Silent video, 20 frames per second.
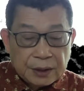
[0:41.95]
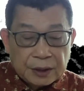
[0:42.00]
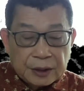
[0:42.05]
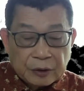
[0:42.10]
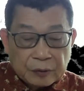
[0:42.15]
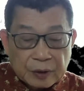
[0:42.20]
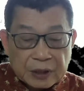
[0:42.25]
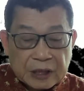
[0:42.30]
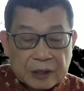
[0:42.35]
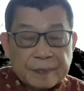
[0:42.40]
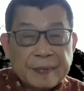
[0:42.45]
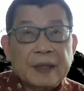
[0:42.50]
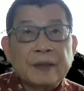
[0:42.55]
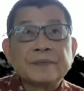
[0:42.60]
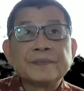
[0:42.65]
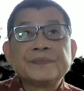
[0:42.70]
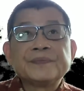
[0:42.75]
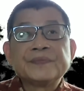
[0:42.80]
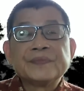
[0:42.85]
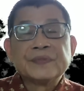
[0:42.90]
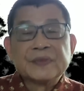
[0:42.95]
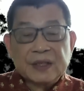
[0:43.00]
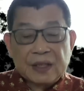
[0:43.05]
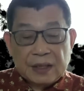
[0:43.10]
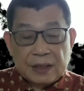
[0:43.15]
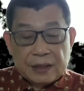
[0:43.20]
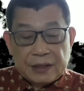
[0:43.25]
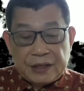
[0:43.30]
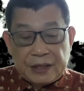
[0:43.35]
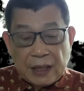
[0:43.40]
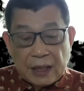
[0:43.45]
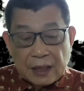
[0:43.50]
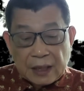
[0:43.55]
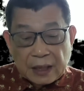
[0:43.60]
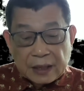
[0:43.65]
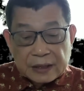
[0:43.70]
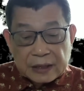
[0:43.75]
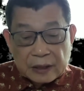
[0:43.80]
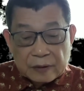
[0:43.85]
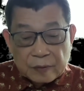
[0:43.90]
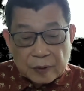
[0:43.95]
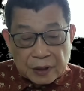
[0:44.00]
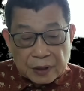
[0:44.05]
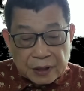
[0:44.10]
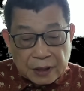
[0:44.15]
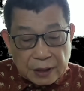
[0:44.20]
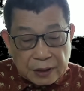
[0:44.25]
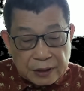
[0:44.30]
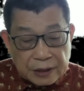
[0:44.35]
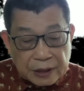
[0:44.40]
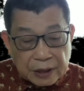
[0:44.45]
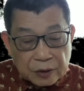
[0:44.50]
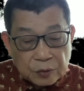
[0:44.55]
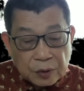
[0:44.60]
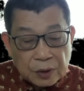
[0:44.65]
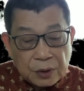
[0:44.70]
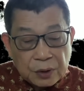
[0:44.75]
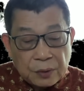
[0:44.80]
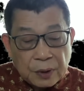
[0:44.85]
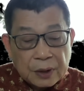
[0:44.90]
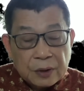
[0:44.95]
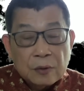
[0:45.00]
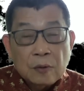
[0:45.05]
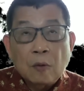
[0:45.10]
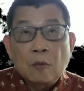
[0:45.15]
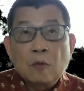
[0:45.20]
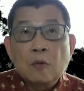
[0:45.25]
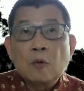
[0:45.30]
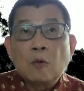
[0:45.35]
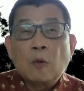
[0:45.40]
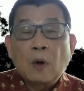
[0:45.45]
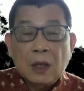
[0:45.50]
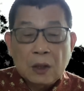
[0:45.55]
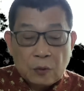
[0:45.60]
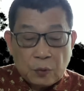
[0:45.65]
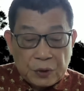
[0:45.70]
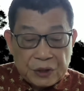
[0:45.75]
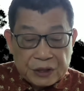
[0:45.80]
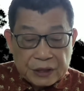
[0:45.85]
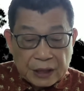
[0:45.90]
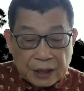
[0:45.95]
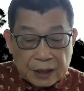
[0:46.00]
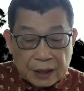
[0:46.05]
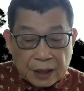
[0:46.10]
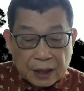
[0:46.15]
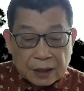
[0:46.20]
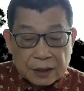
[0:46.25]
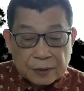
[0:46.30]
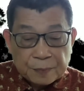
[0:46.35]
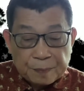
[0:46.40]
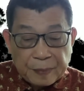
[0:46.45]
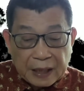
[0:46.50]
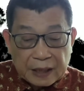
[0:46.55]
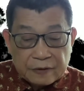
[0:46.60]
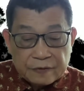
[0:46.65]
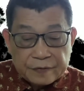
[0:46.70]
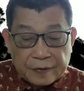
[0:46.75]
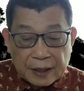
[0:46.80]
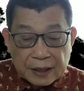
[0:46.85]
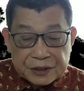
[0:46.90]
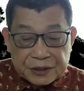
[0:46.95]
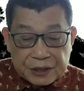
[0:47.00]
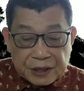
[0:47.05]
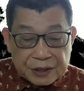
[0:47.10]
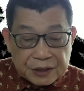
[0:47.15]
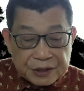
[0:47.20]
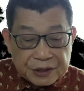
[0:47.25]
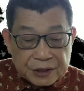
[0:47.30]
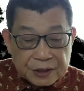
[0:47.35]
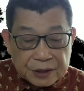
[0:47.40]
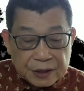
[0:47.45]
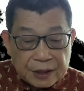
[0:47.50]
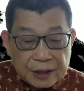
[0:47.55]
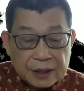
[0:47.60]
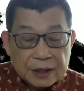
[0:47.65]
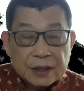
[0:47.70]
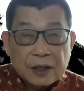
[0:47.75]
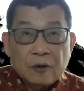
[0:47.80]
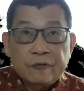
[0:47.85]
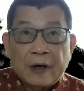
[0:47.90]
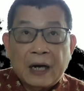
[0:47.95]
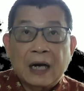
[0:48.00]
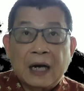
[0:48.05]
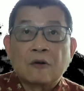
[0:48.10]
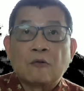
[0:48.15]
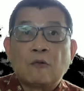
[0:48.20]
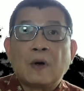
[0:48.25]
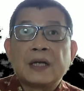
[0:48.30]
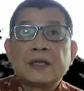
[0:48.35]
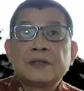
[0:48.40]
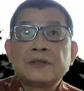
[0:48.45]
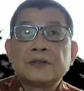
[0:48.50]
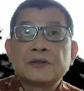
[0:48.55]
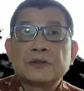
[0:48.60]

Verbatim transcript: 纽约时报》：香港政府申请对任龙光归香港颁发禁止令，法官